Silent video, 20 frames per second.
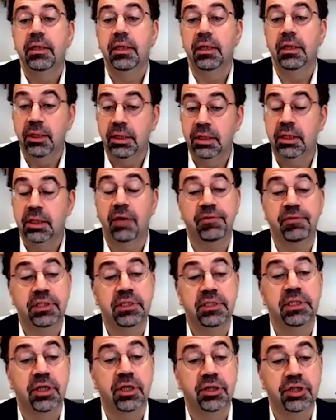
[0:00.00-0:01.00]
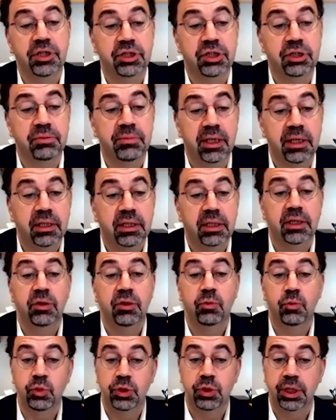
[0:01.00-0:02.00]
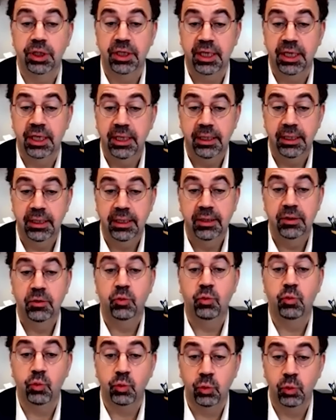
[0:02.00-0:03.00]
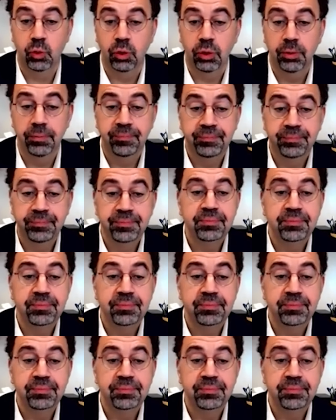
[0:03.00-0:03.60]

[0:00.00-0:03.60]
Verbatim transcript: e, kafasını karıştırma üzerine kurulu